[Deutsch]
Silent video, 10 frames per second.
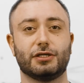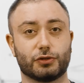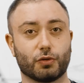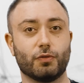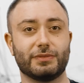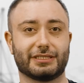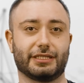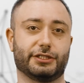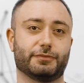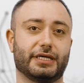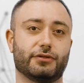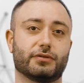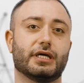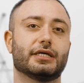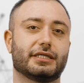Strom ist gleich
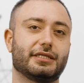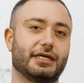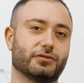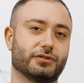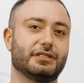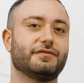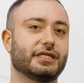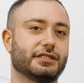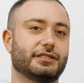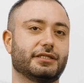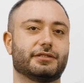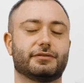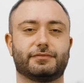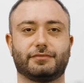Spannung geteilt durch den Widerstand.